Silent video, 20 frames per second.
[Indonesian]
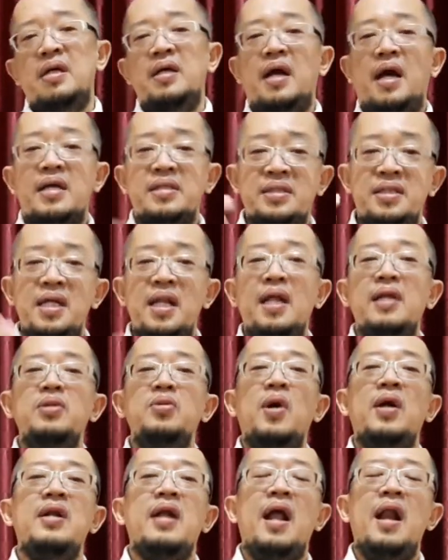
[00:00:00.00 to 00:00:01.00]
Kasihilah
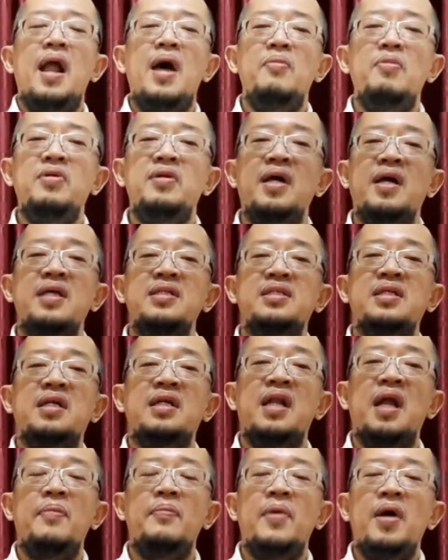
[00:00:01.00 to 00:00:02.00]
Tuhan Allahmu dengan
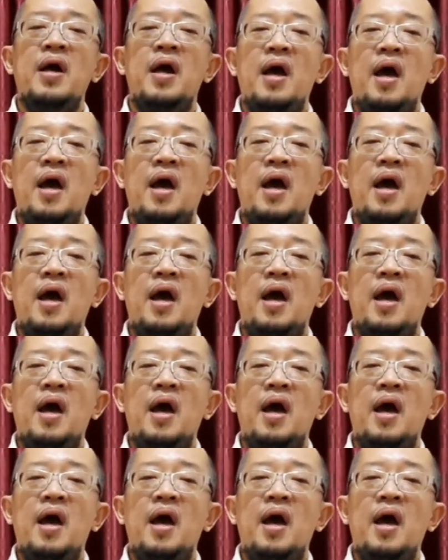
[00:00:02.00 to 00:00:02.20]
segenap